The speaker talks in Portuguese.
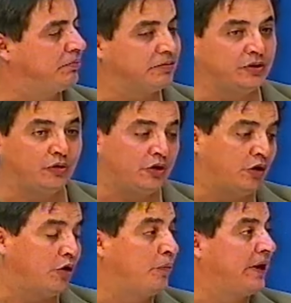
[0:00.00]
eu, eu,
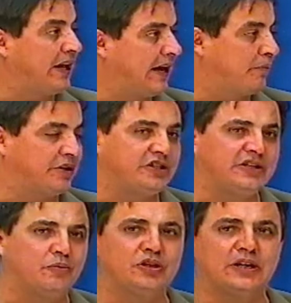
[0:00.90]
eu, brincava, porque a gente
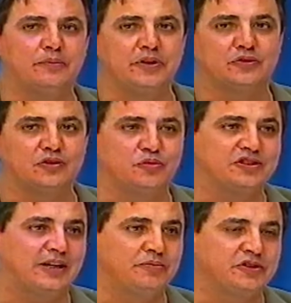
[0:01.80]
é muito amigo, todo mundo
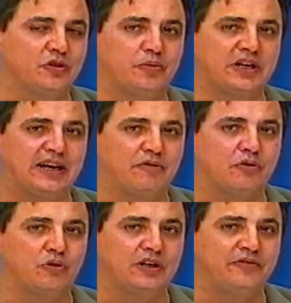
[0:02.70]
sabe disso. Eu brincava
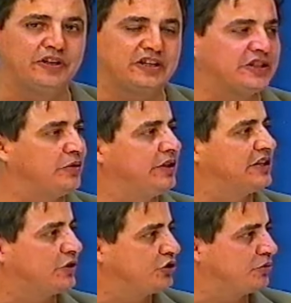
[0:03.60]
com o Levi, que a gente não
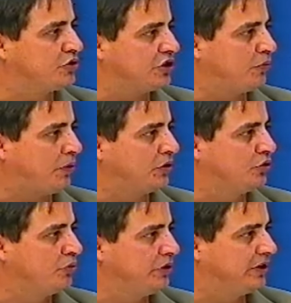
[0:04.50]
deixou o time do São Paulo
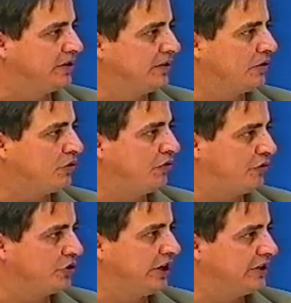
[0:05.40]
dormir com
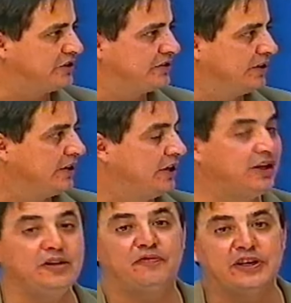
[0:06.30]
foguetes.
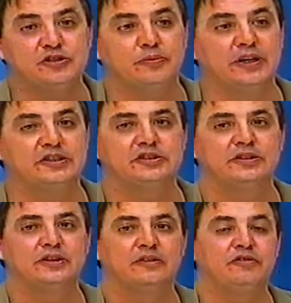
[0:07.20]
E, infelizmente,
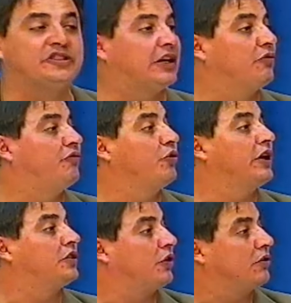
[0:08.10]
Fizeram um
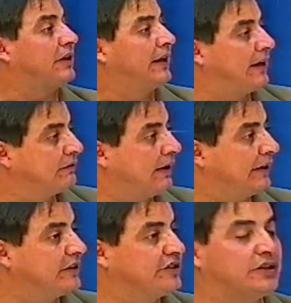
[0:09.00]
foguetório danado
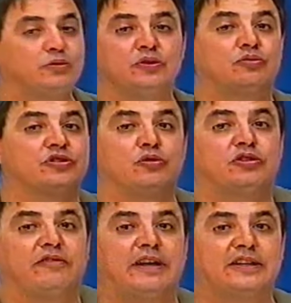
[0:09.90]
lá, que dizer tudo que já não
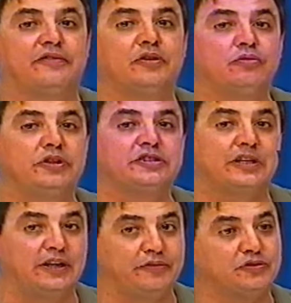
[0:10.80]
teve nada a ver com isso,
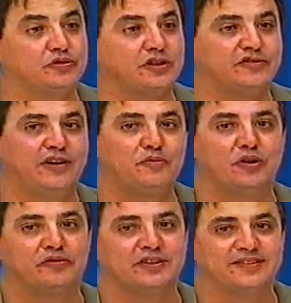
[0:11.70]
hein, Levi? Você está me
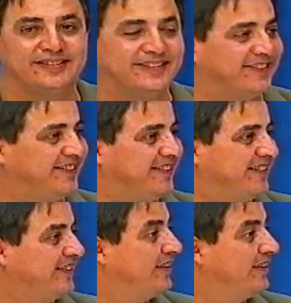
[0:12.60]
ouviu? Ah, você chegou a falar